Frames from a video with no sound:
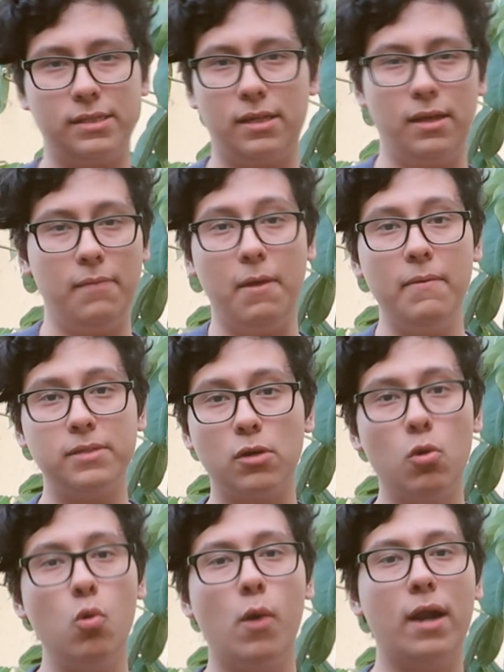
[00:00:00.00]
y, vives en
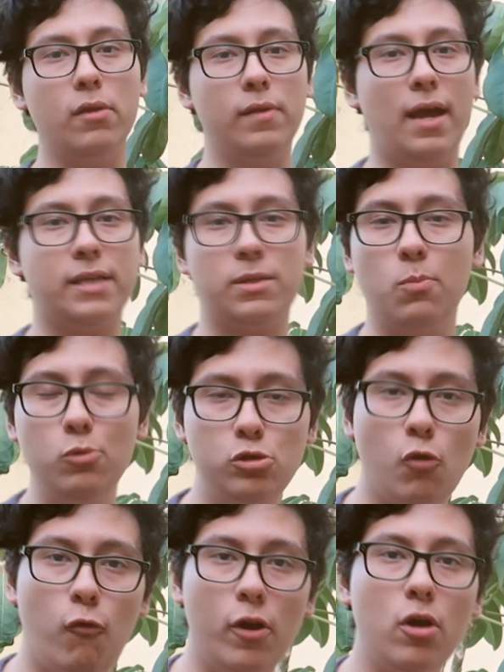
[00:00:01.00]
un lugar donde hace
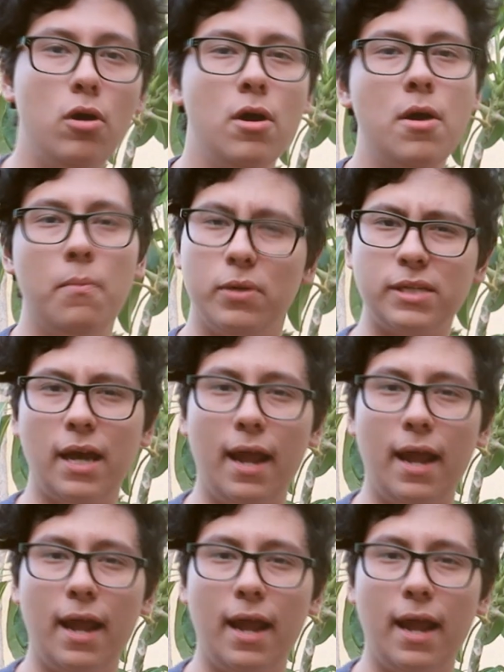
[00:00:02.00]
mucho frío, pues